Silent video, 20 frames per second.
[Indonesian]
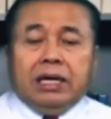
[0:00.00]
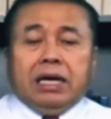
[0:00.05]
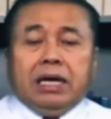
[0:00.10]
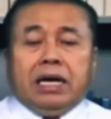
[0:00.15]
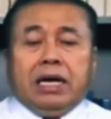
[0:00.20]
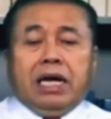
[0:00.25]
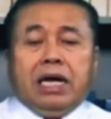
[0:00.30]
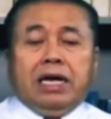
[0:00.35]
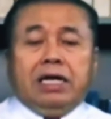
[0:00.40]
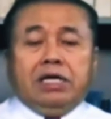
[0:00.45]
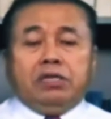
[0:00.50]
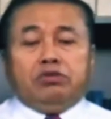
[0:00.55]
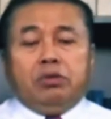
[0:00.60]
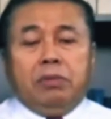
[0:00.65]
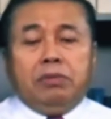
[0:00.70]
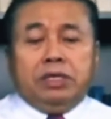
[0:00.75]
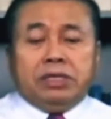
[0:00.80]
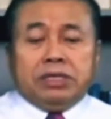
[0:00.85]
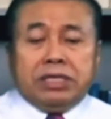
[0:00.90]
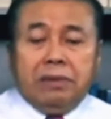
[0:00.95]
karena
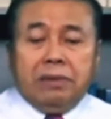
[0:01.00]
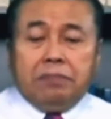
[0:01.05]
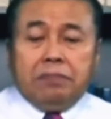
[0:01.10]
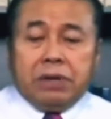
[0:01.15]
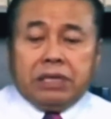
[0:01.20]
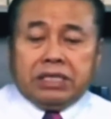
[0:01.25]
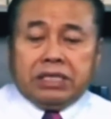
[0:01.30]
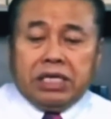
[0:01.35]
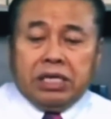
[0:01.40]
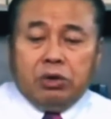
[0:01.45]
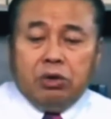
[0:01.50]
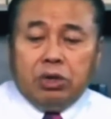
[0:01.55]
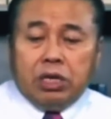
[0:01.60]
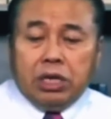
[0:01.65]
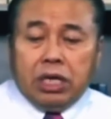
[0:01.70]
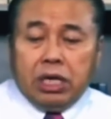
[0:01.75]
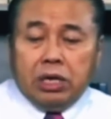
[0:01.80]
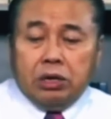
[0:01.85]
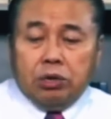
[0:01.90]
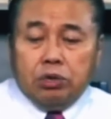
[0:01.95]
suami saya berselingkuh
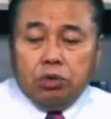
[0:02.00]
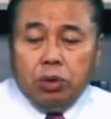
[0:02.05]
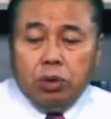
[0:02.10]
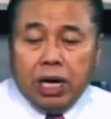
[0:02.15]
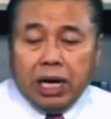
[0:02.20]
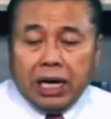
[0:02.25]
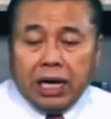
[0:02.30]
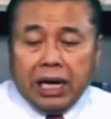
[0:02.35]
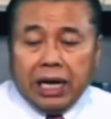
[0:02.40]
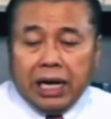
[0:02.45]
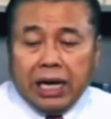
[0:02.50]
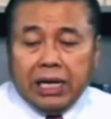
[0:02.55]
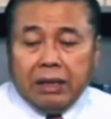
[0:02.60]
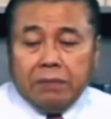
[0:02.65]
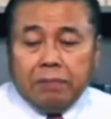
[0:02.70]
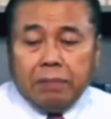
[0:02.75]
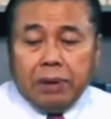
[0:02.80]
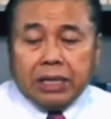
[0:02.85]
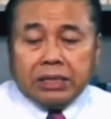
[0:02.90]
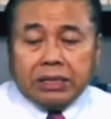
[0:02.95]
dengan dua kakak
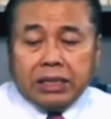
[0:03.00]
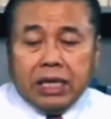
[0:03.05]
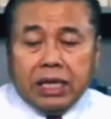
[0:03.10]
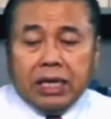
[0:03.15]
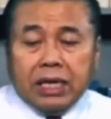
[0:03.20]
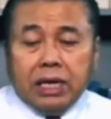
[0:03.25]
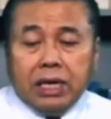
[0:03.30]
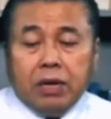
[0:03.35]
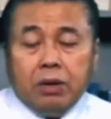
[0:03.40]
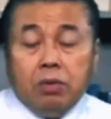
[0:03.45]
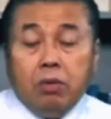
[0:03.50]
ipar saya.